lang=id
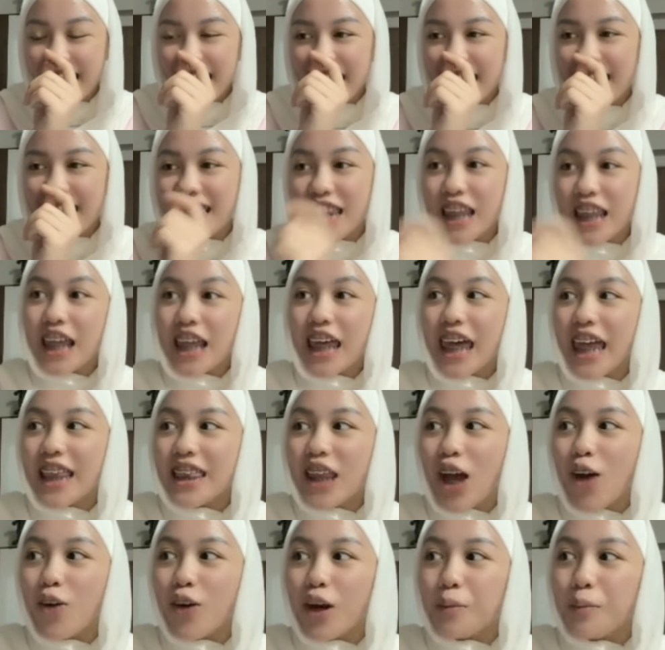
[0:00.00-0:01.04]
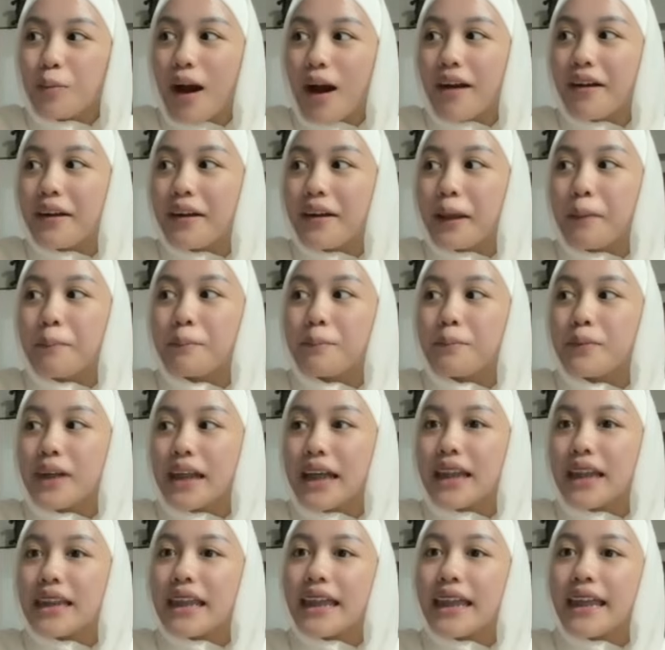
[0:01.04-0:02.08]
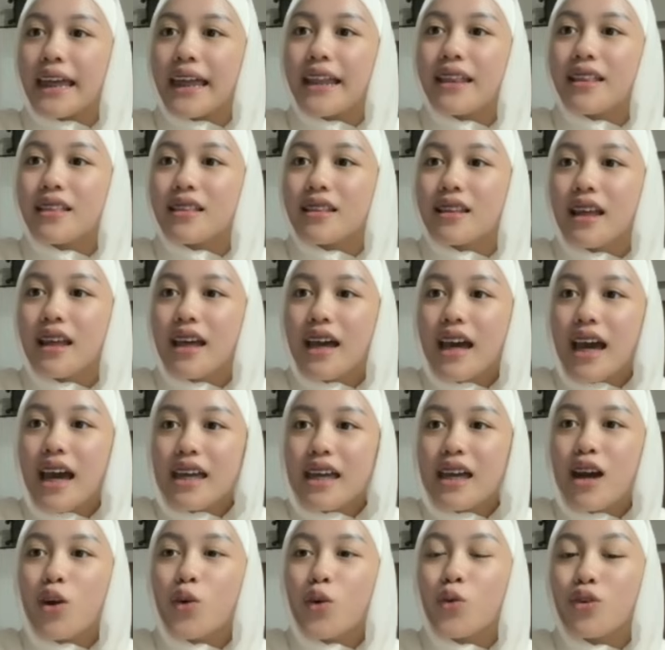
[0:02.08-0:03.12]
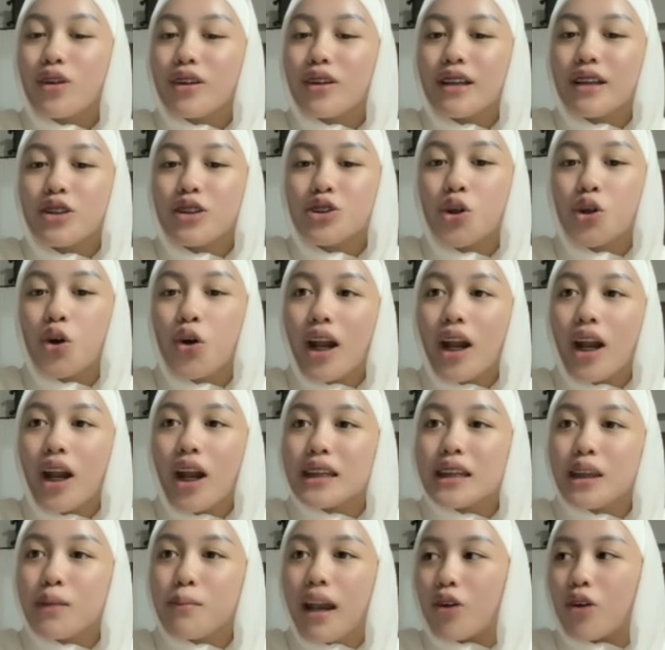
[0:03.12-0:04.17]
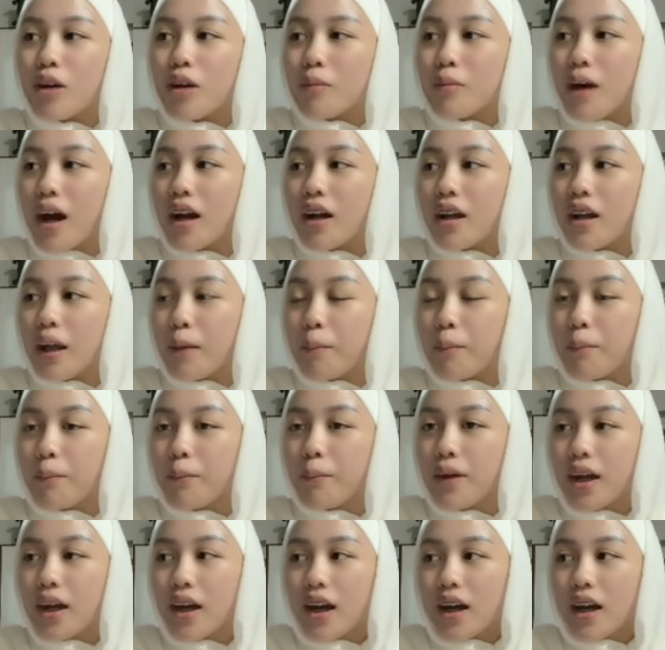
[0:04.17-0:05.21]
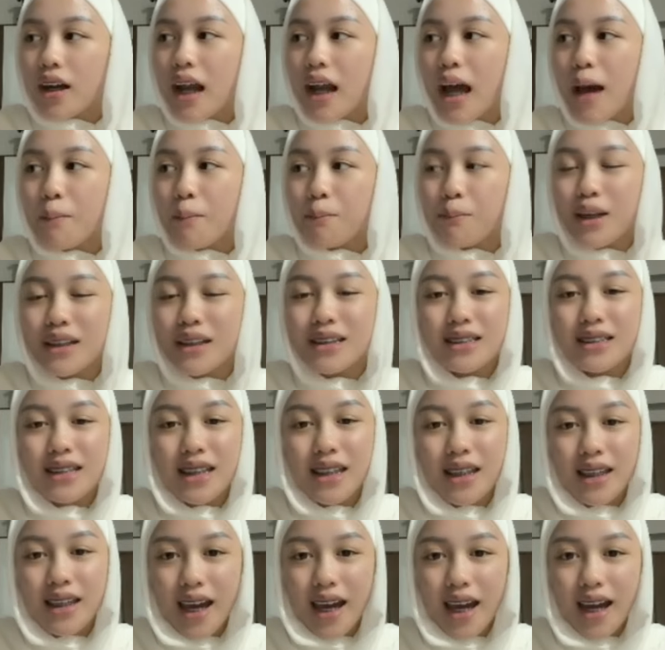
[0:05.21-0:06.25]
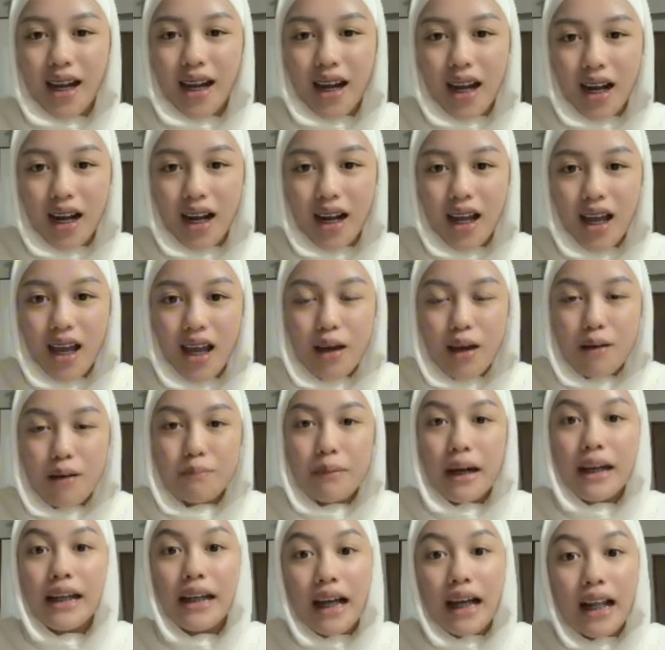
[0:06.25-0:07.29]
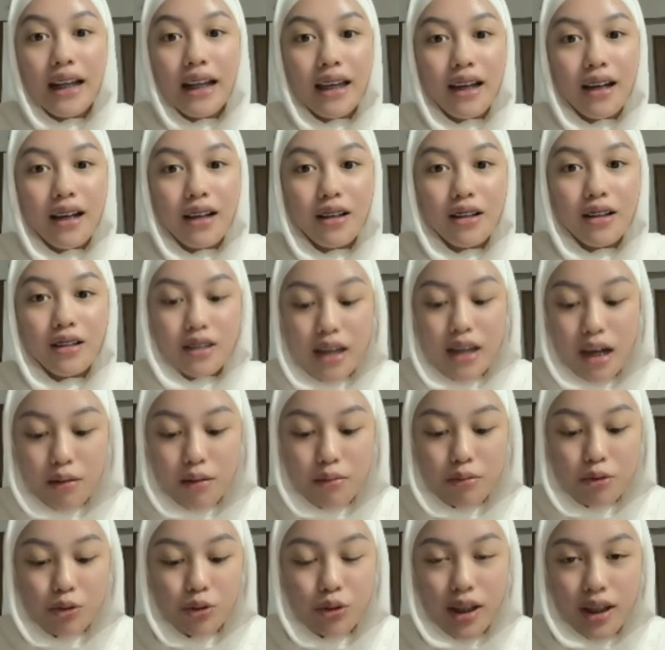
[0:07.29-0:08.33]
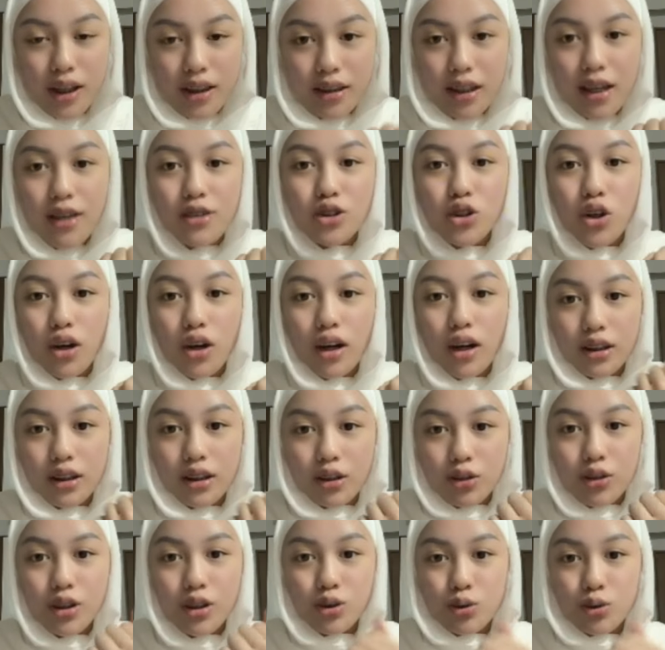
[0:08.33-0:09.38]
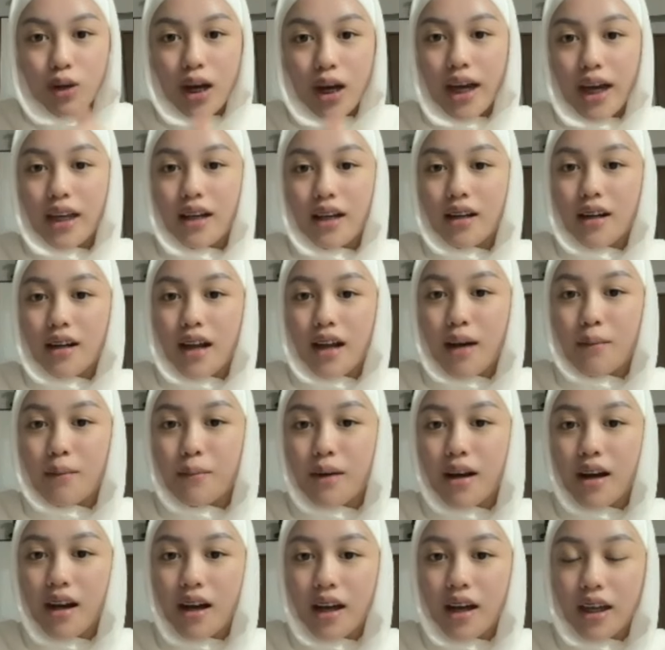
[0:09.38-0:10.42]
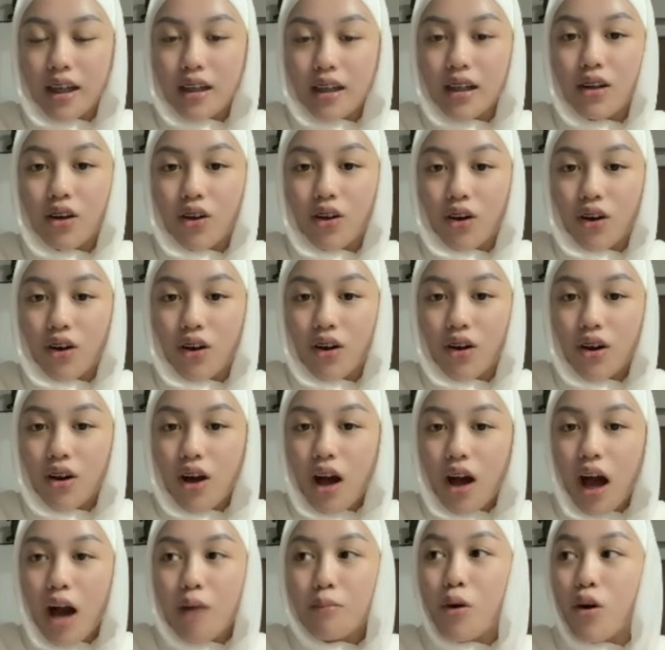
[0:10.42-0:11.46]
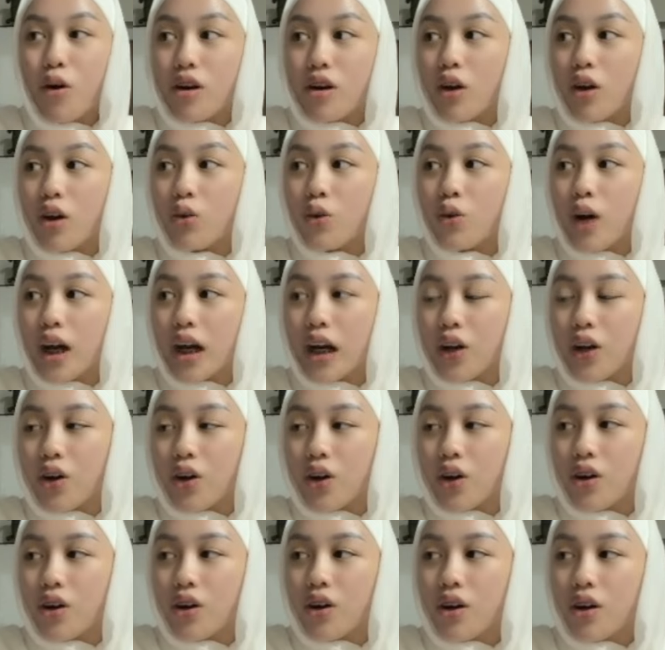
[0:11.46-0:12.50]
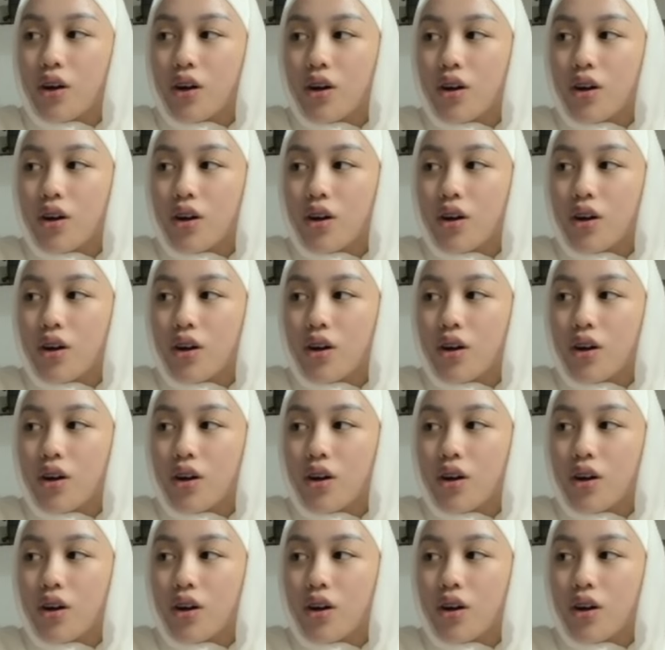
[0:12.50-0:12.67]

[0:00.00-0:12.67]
dikit-dikit aura maghrib dikit-dikit yang kulitnya coklat dibilang aura maghrib kenapa sih heran padahal yang yang kulitnya coklat itu disukain sama ini loh sama orang luar loh